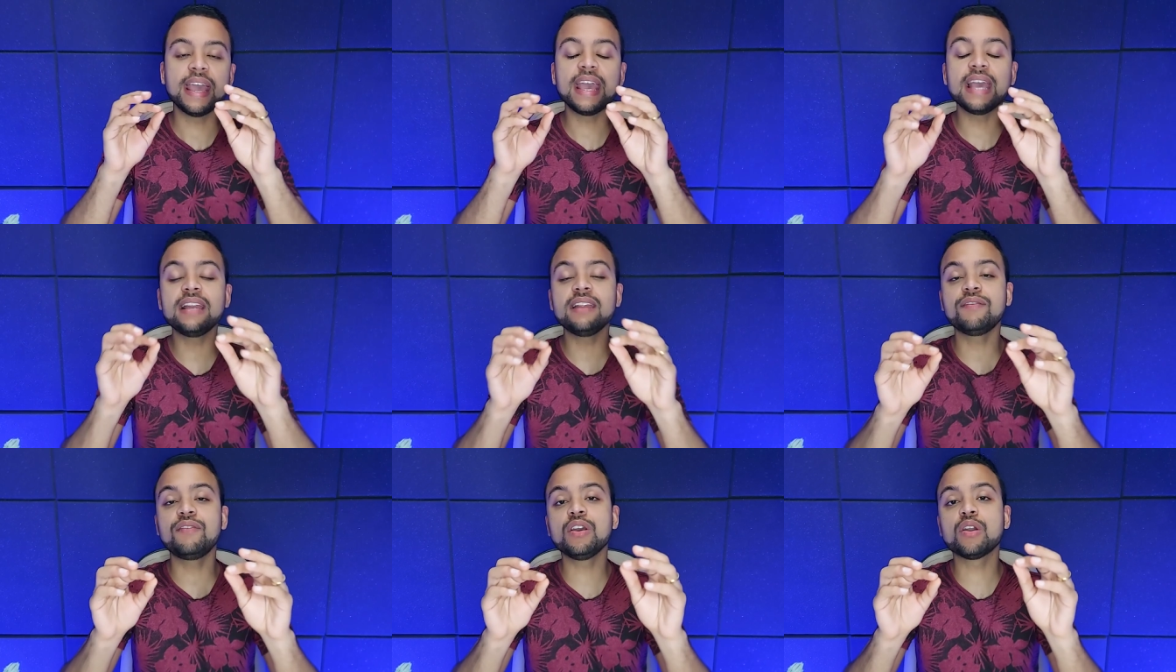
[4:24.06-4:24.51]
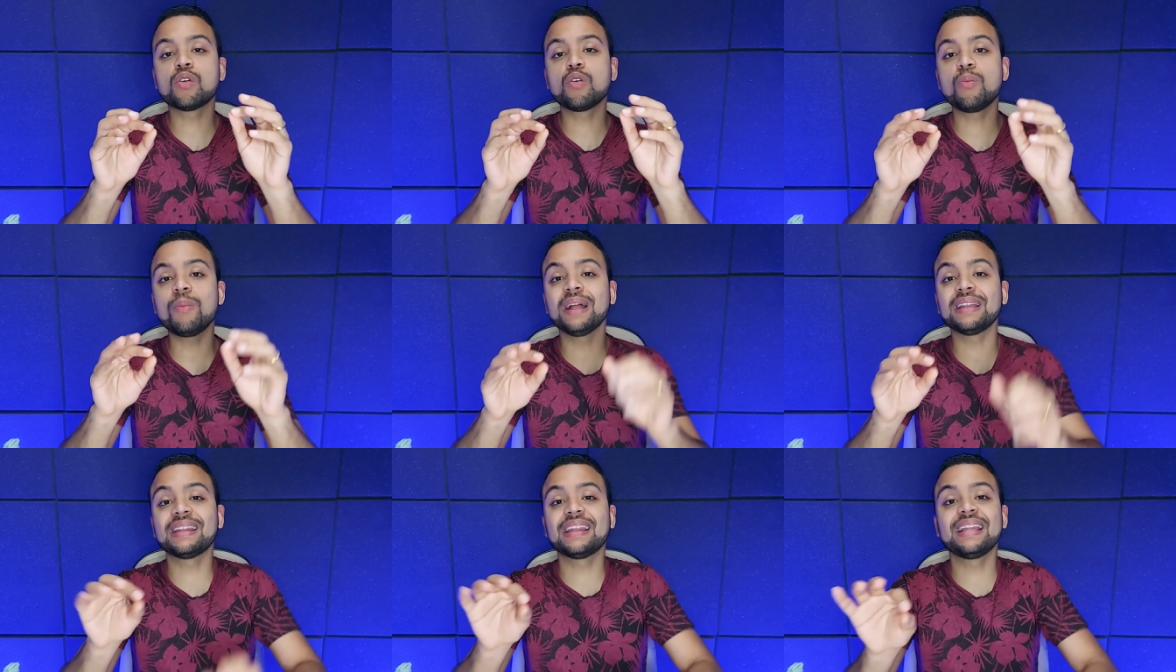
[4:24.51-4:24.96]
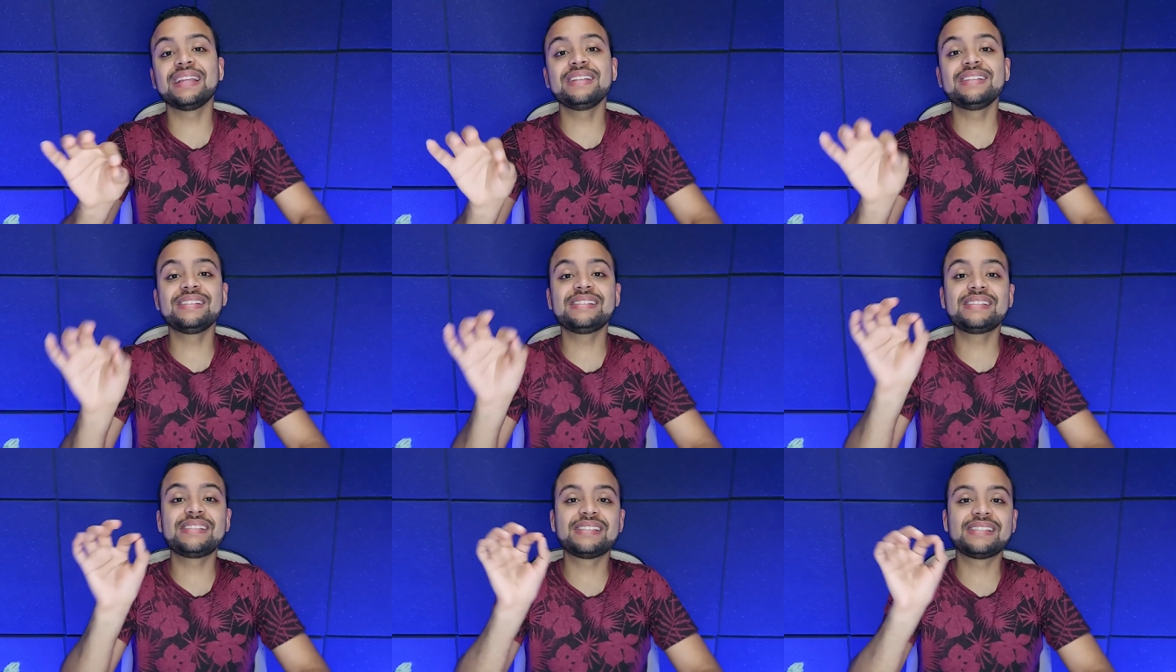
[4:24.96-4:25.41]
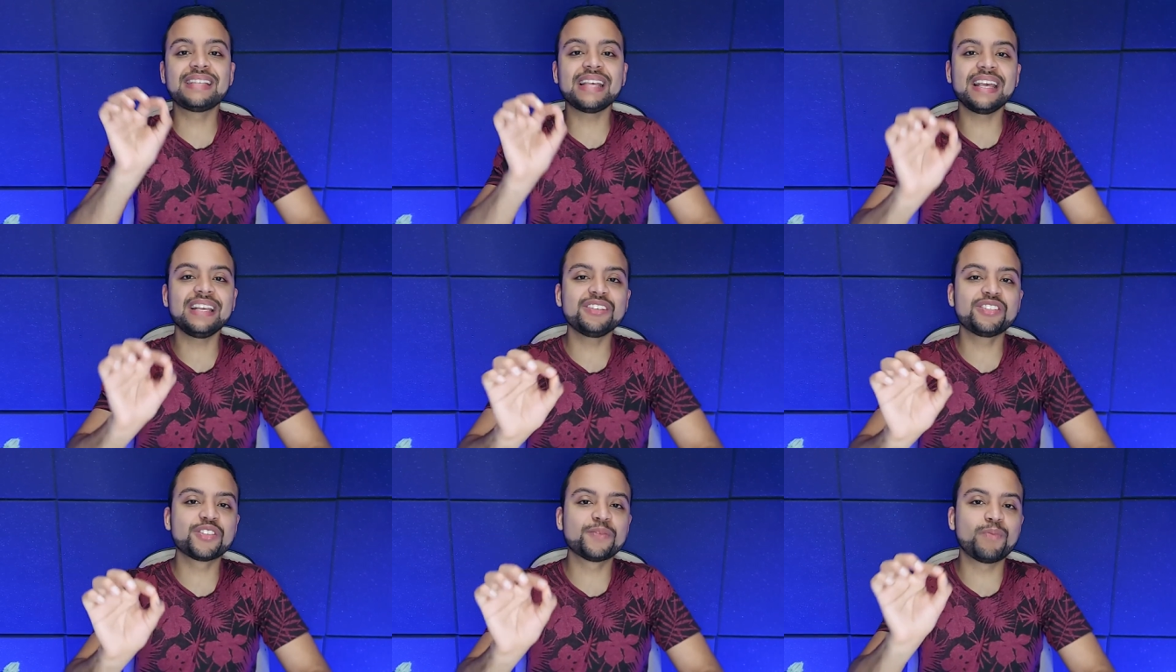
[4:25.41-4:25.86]
Ele vem com uma tela de
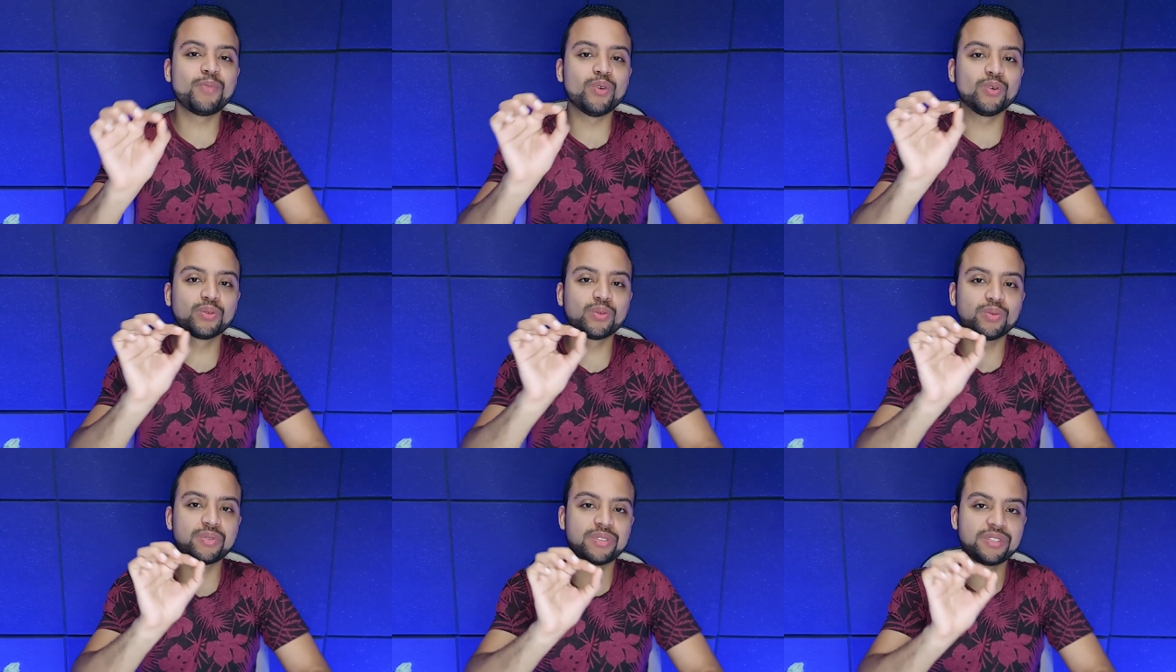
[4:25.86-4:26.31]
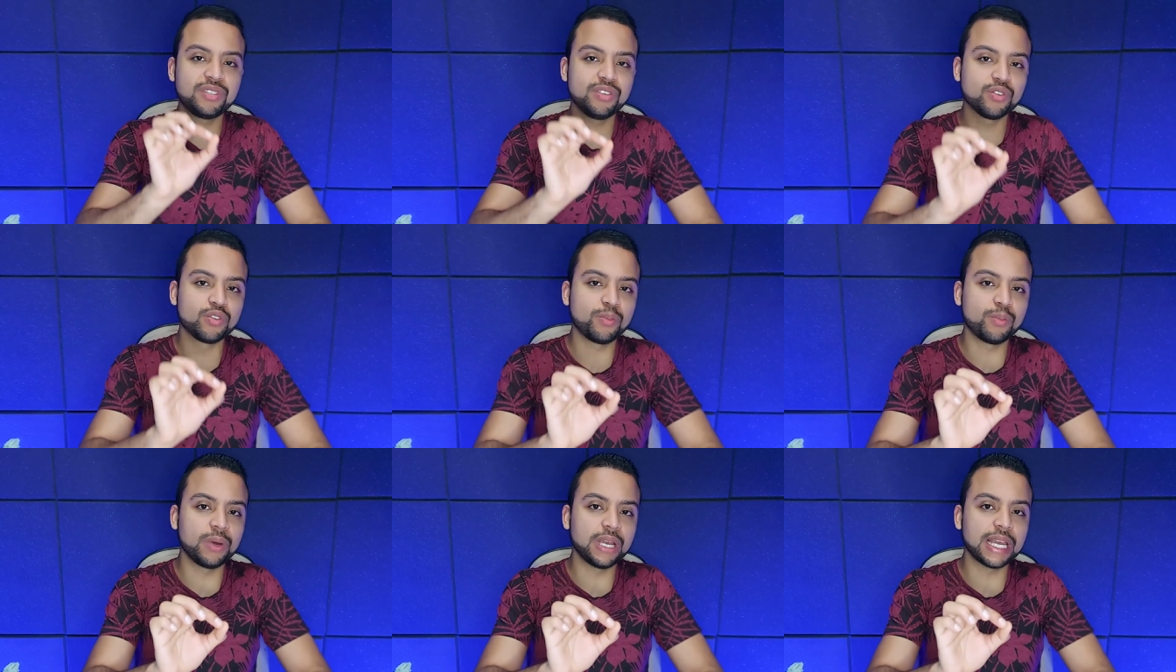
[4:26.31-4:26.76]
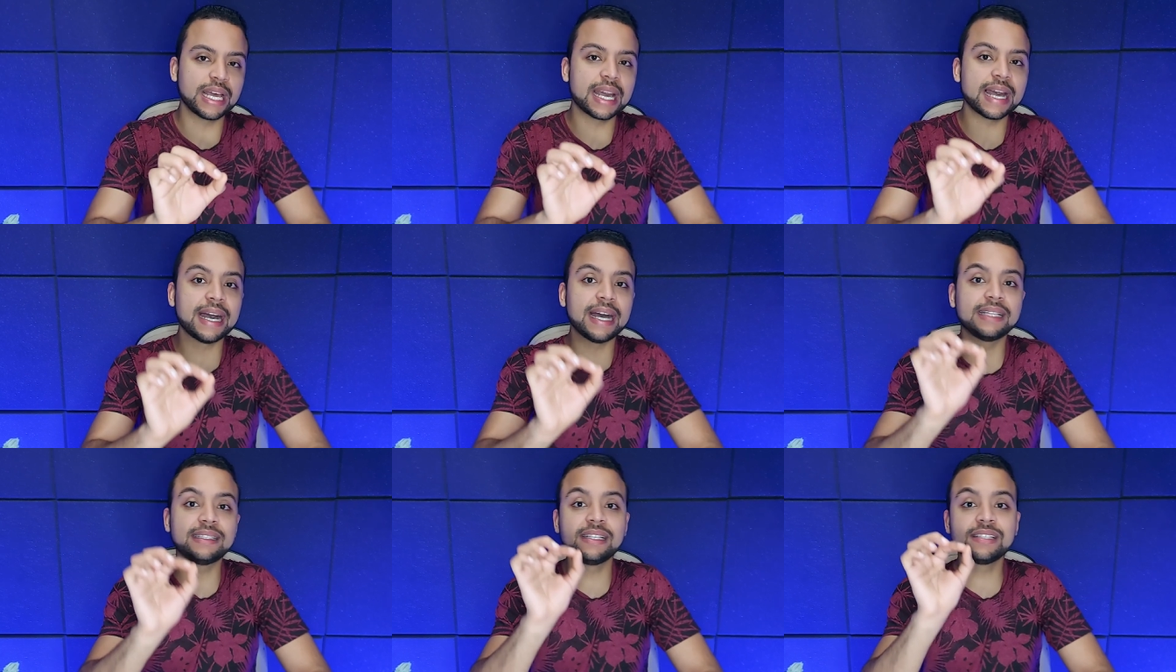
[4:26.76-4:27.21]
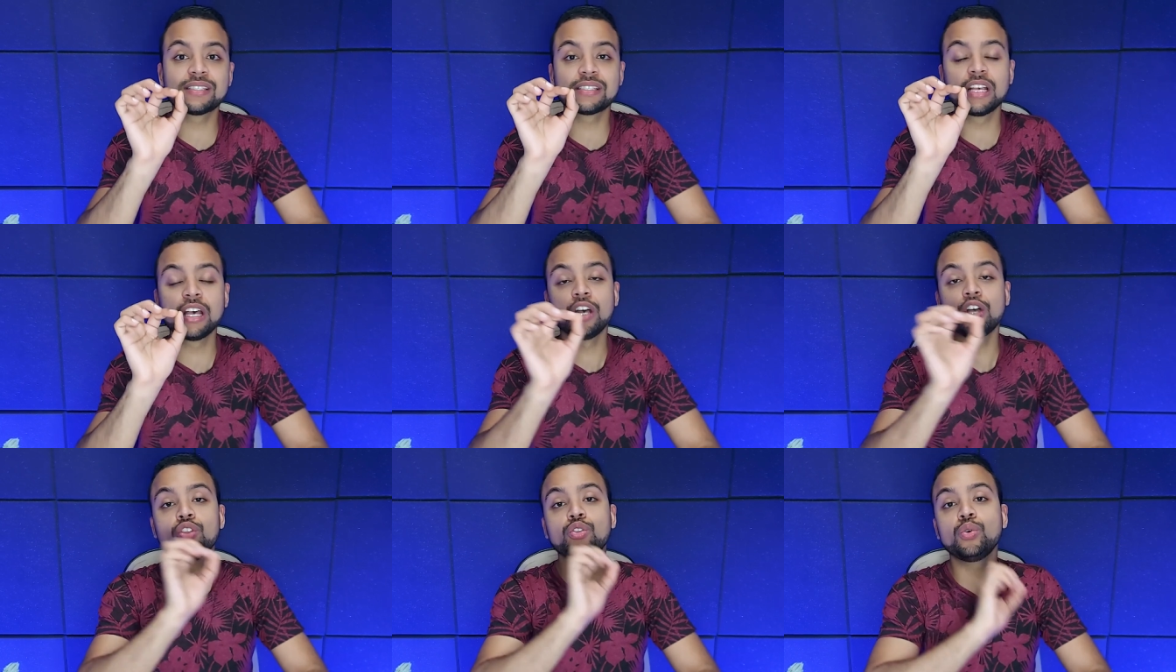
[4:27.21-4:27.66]
6.5 polegadas
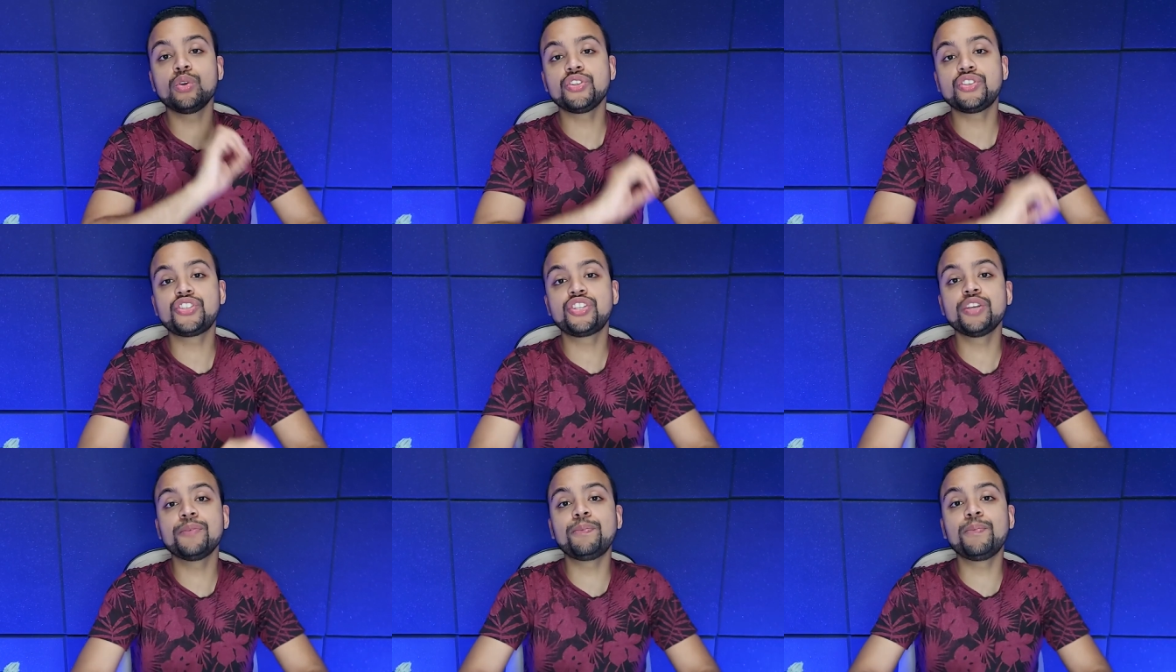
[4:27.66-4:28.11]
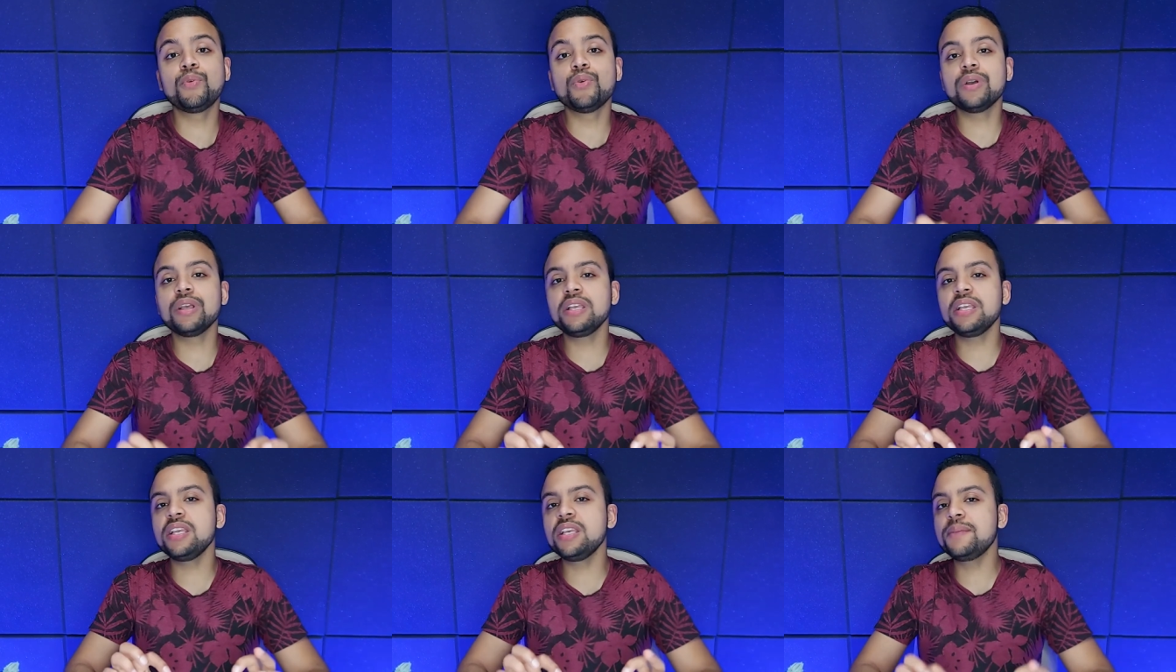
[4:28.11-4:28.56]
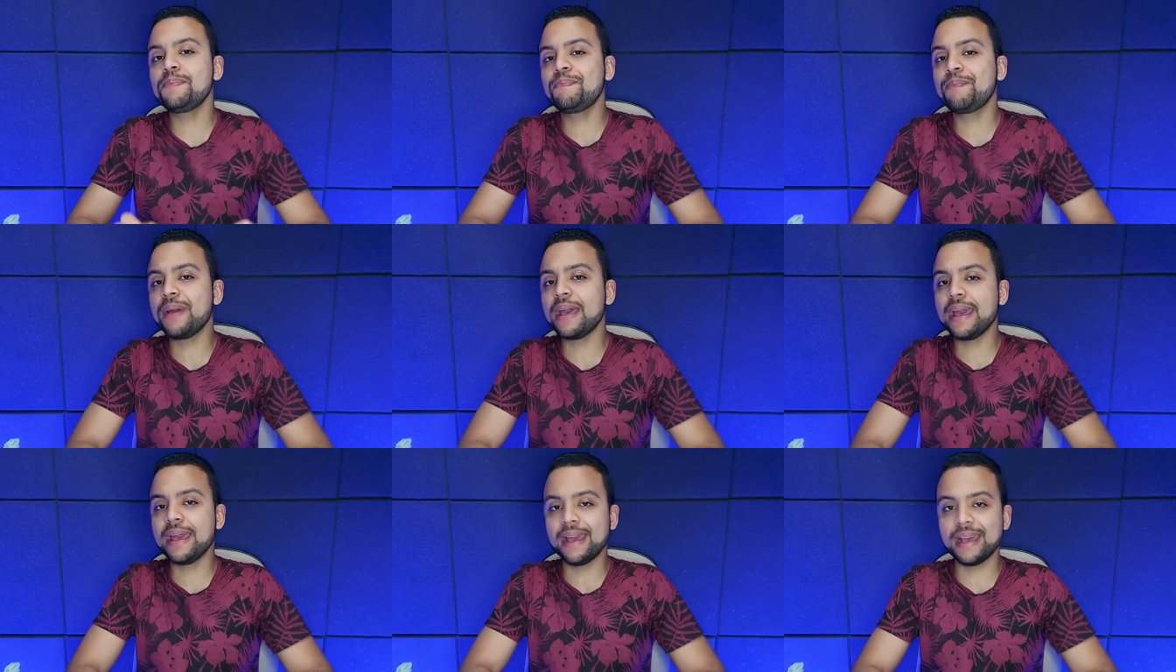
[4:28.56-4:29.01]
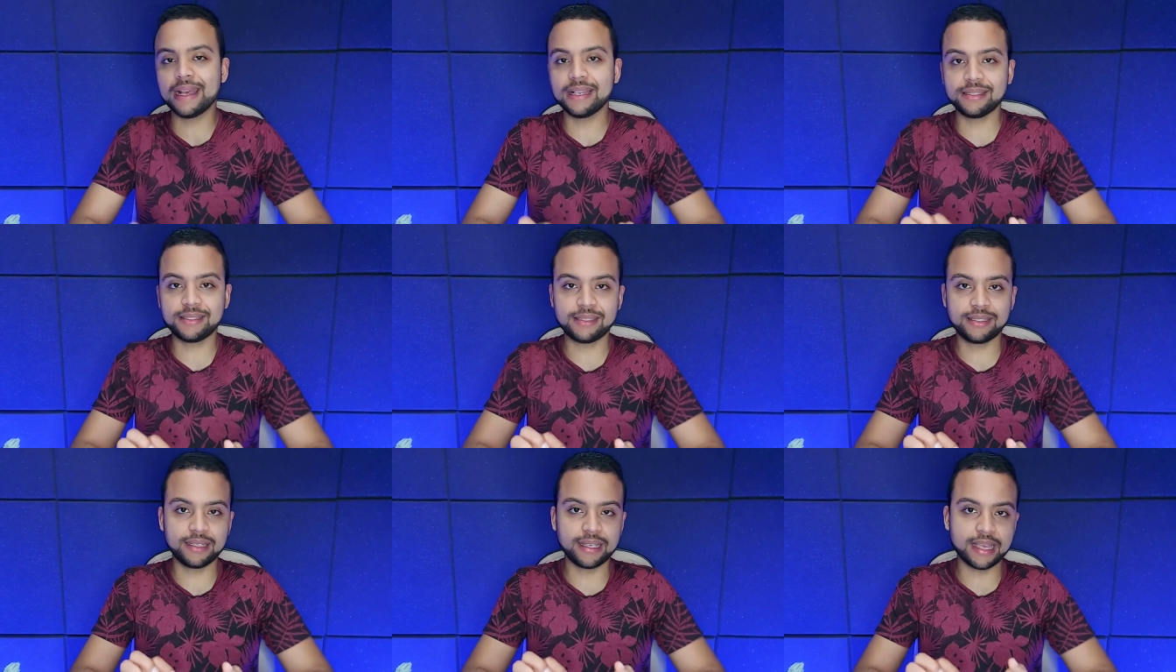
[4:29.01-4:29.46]
do tipo IPS